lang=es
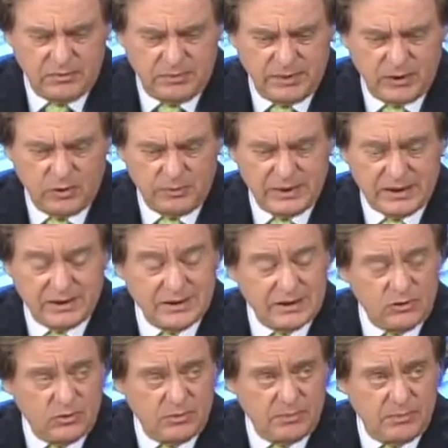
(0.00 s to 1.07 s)
pero mientras
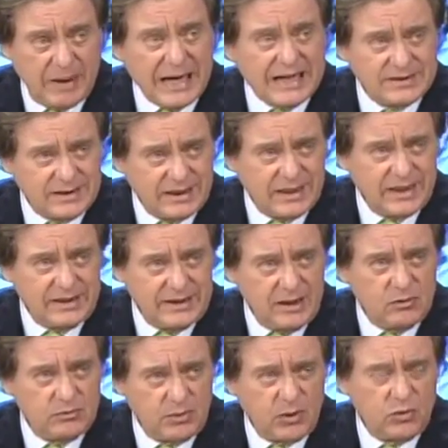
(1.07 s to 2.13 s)
tanto van a sacar
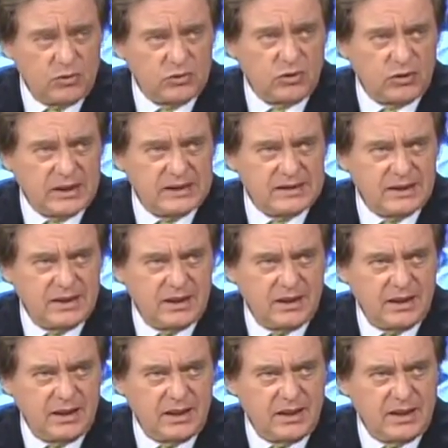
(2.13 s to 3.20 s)
ya un producto que es
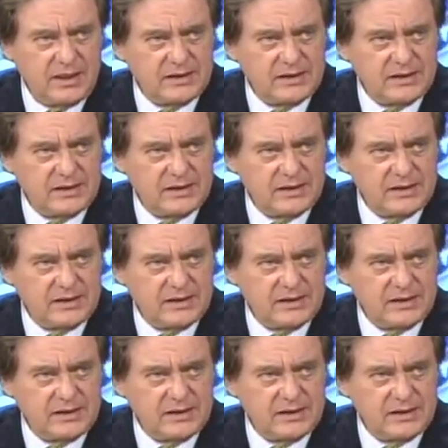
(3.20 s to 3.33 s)
el, eh,